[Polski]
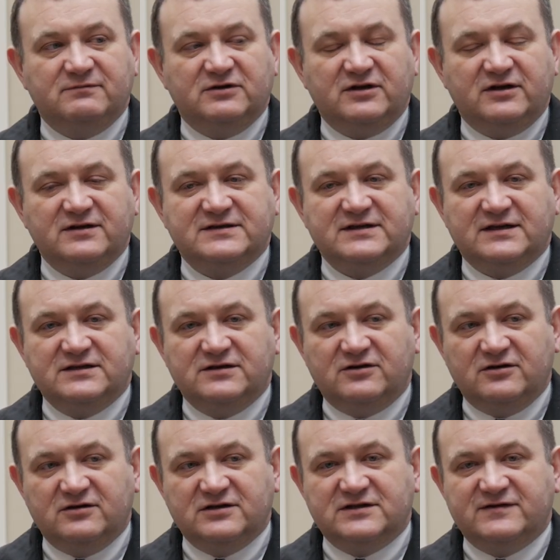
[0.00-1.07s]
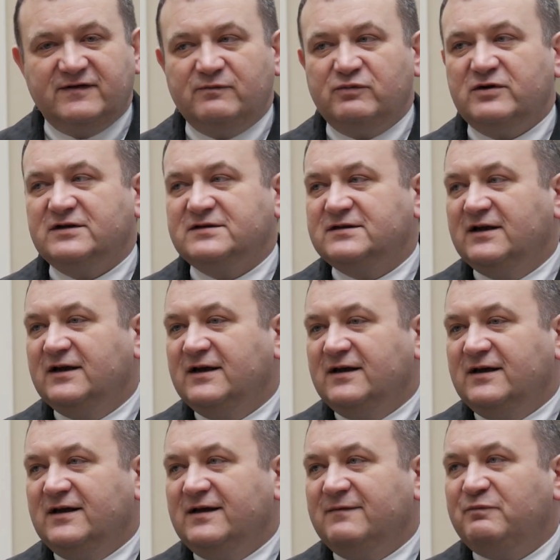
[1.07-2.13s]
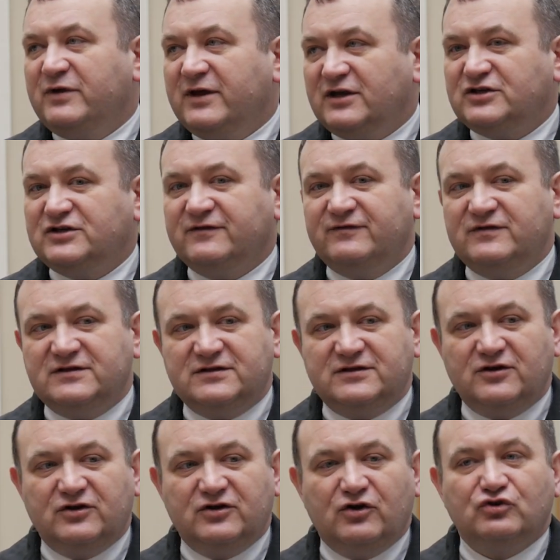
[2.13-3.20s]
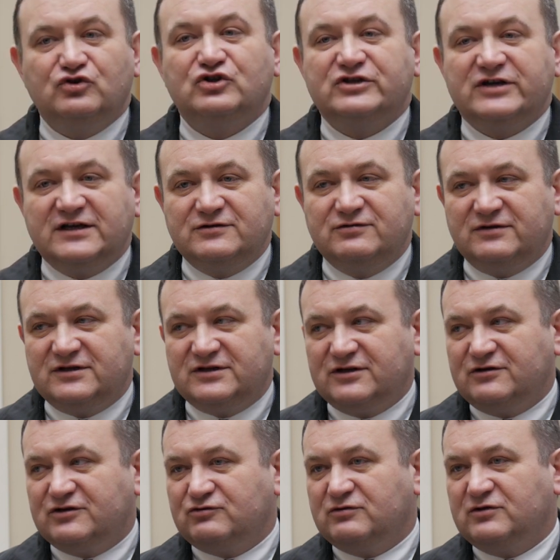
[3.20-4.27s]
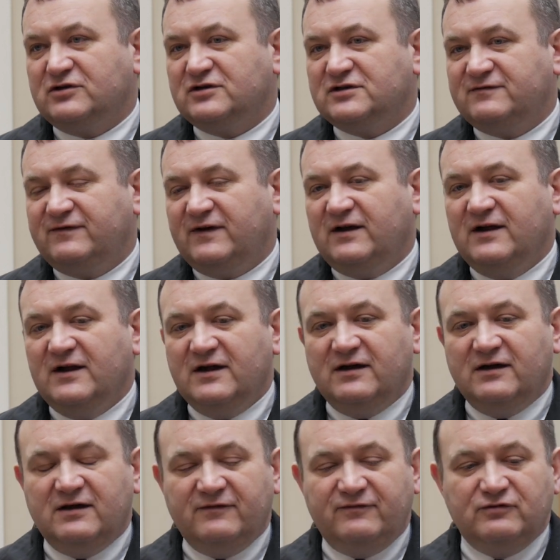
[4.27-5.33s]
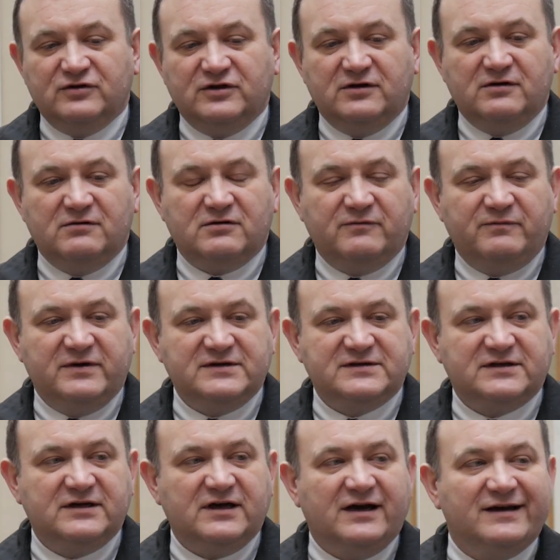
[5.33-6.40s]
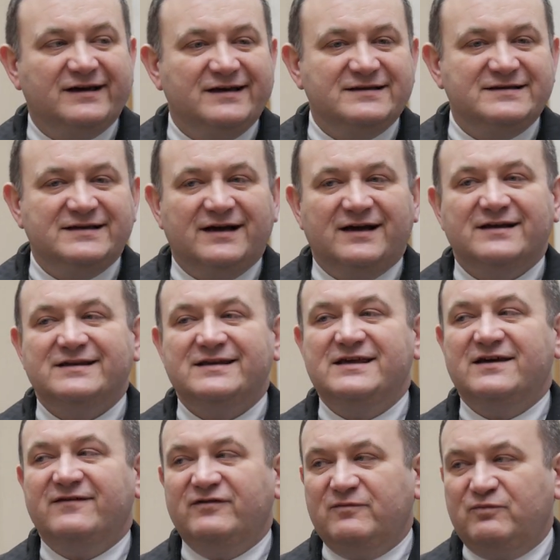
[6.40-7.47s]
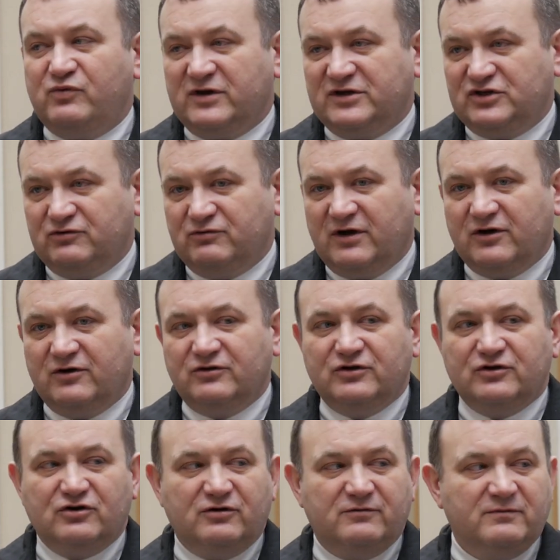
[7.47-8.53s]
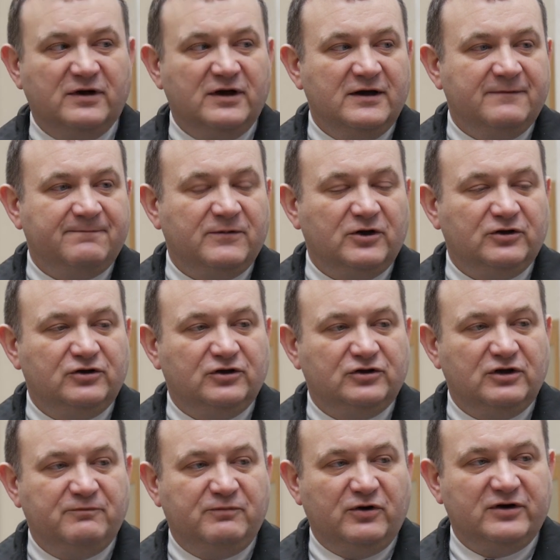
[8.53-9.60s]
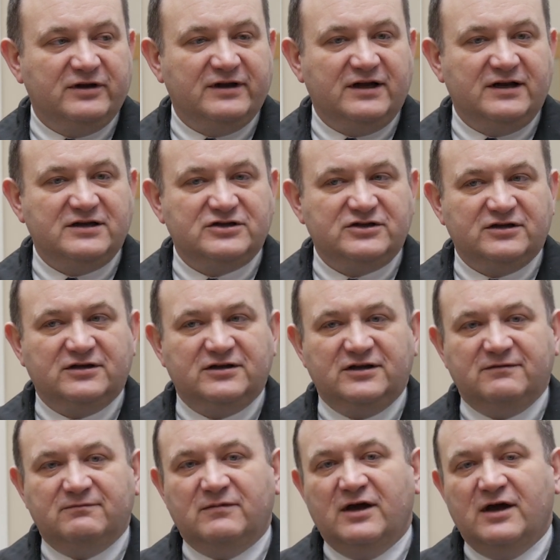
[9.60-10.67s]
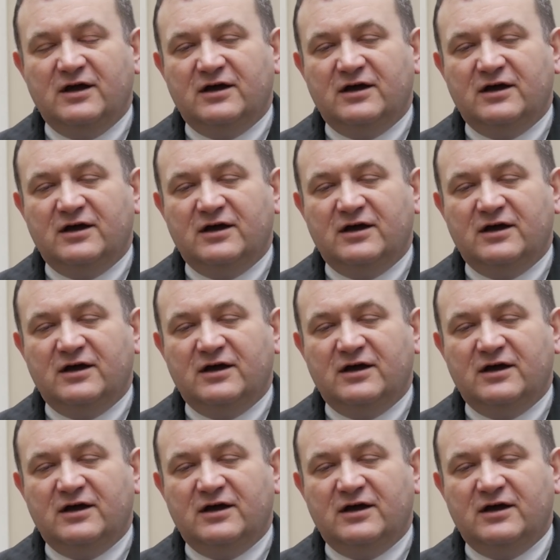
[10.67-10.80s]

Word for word: i Modernizacji Rolnictwa, po raz pierwszy w historii od czasu naszego członkostwa w Unii Europejskiej, agencja nie wypłaciła rolnikom do, do tej pory należnych im